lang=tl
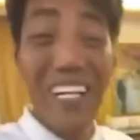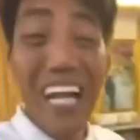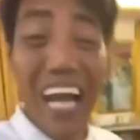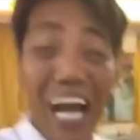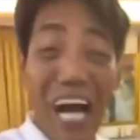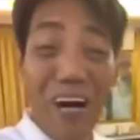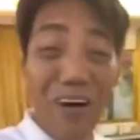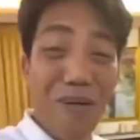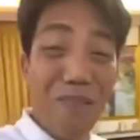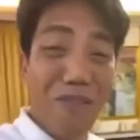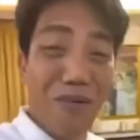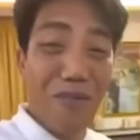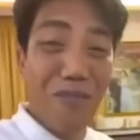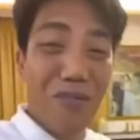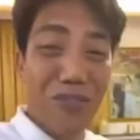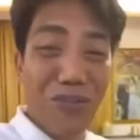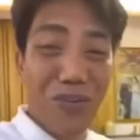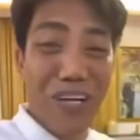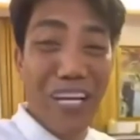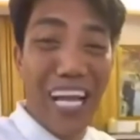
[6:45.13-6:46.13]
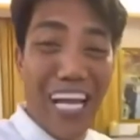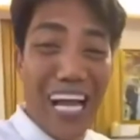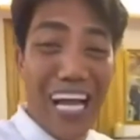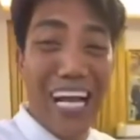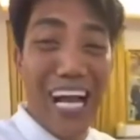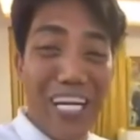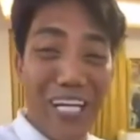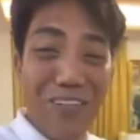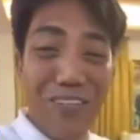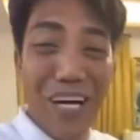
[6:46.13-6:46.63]
Ako, promotor ng
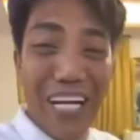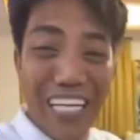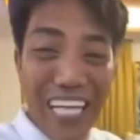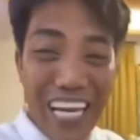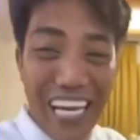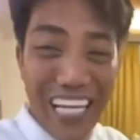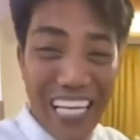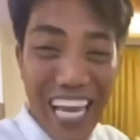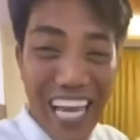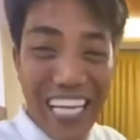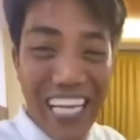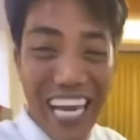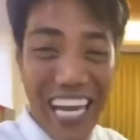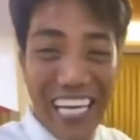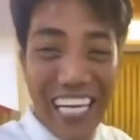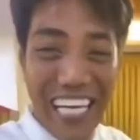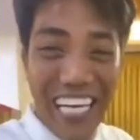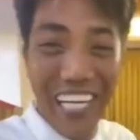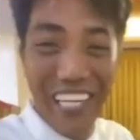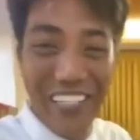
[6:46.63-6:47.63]
kagaguhan na nangyayari ngayon.